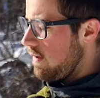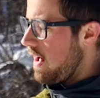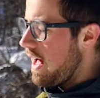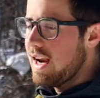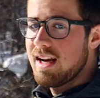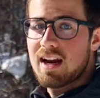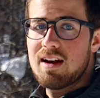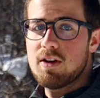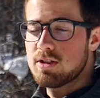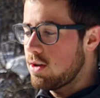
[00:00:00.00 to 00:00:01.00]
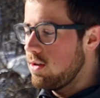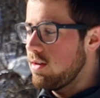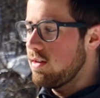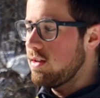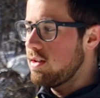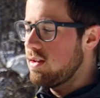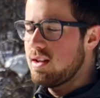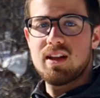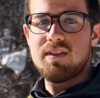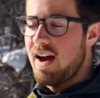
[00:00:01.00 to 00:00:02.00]
va a rendere il vostro
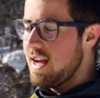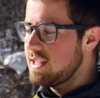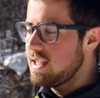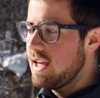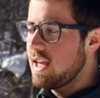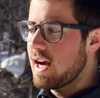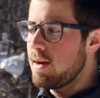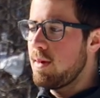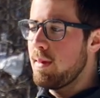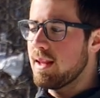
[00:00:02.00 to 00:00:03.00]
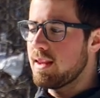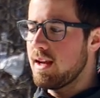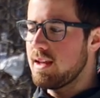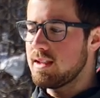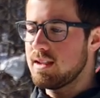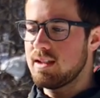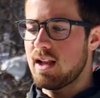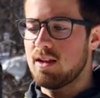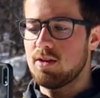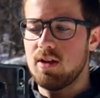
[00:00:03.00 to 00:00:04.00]
device incredibilmente
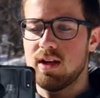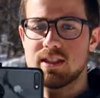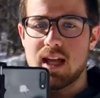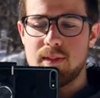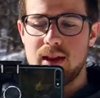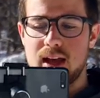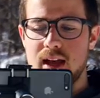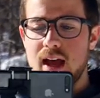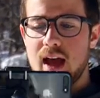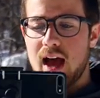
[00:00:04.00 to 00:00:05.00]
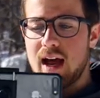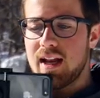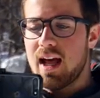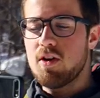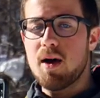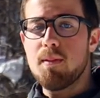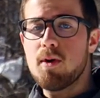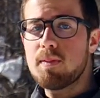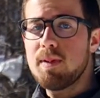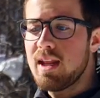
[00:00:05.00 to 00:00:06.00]
dritto e stabile andando a
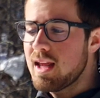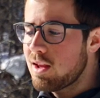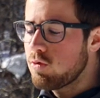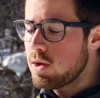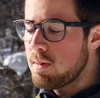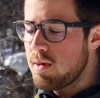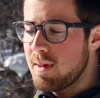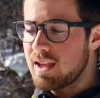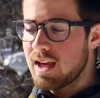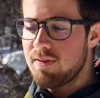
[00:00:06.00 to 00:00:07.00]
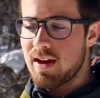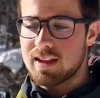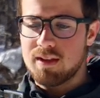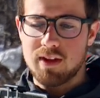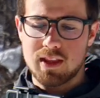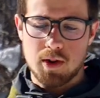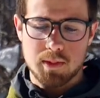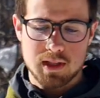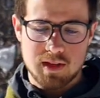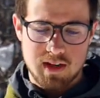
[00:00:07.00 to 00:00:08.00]
morbidire tutti i movimenti che fate infatti
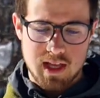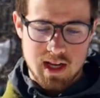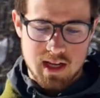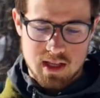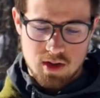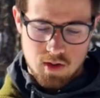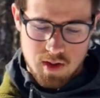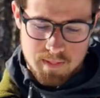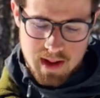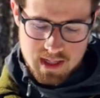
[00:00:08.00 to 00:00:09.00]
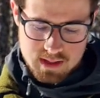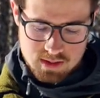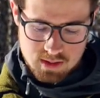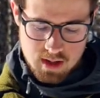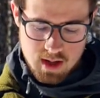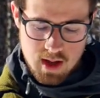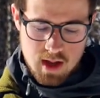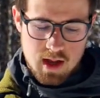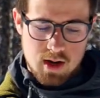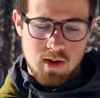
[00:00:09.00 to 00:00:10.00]
come potete vedere io lo abbasso
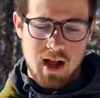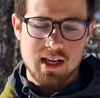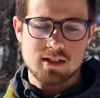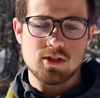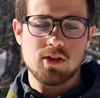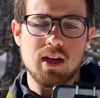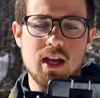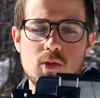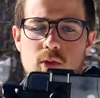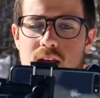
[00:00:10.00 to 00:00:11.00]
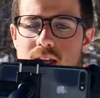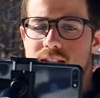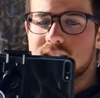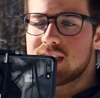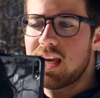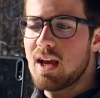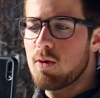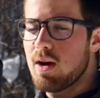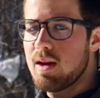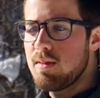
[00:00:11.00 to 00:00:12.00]
lo alzo e lui
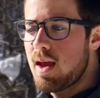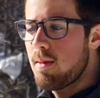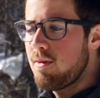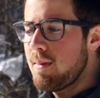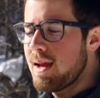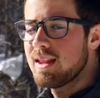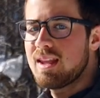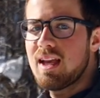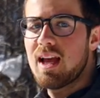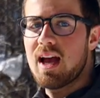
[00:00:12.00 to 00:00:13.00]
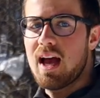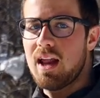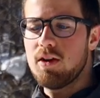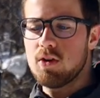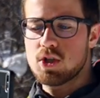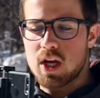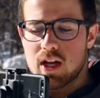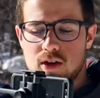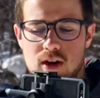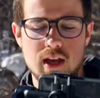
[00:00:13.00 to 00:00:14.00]
segue i miei movimenti
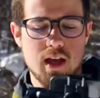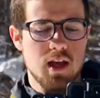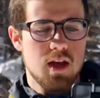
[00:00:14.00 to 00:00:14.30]
addolcendoli